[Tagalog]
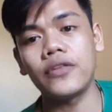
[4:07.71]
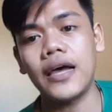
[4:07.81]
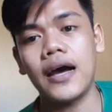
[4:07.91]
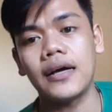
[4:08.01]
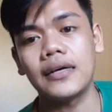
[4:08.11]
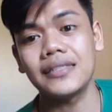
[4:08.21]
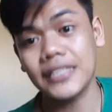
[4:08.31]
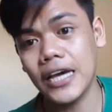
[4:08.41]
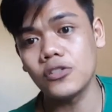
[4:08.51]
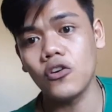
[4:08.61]
ng
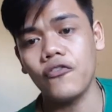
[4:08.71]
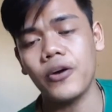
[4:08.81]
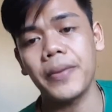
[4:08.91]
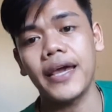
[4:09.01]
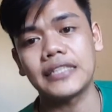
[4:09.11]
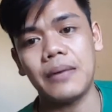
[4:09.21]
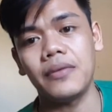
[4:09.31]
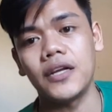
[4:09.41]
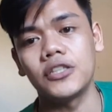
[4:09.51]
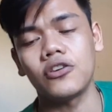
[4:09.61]
schedule for my
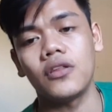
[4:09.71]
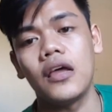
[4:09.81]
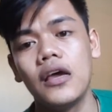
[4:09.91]
examination.